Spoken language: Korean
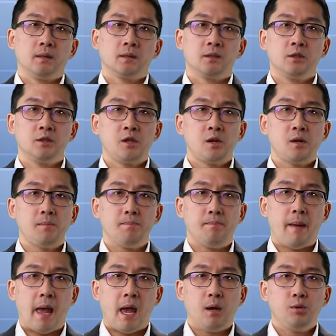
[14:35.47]

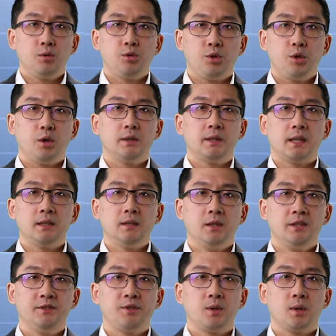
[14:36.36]
그들은 매우 뛰어난
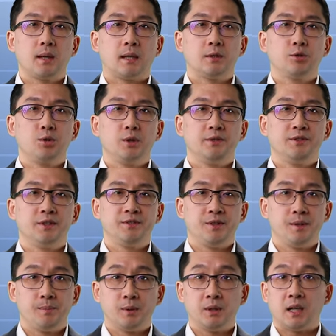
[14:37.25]
의술을 가지고
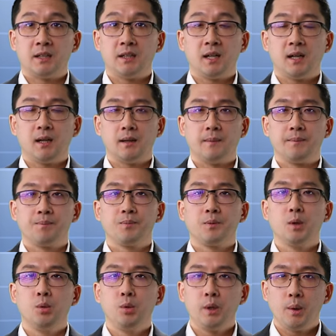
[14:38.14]
있었을 뿐 아니라
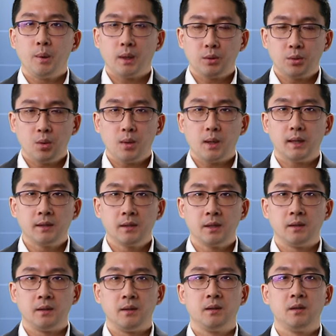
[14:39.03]
우리와
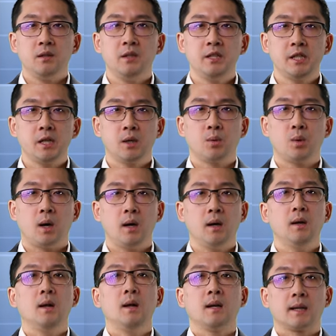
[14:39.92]
똑같은
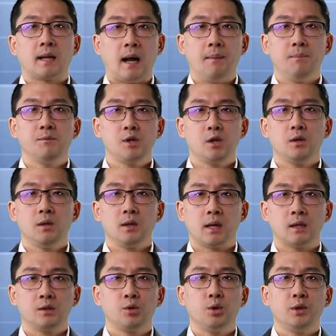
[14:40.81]
의식과 감정을
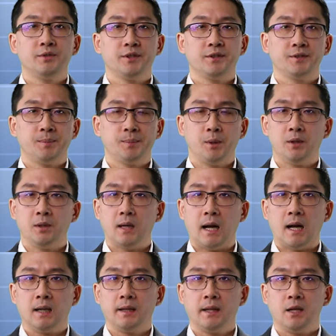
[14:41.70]
가지고 있었음을
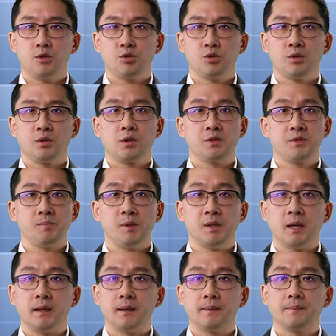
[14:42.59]
알게 해주는
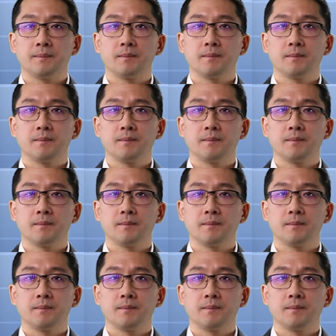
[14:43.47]
것입니다.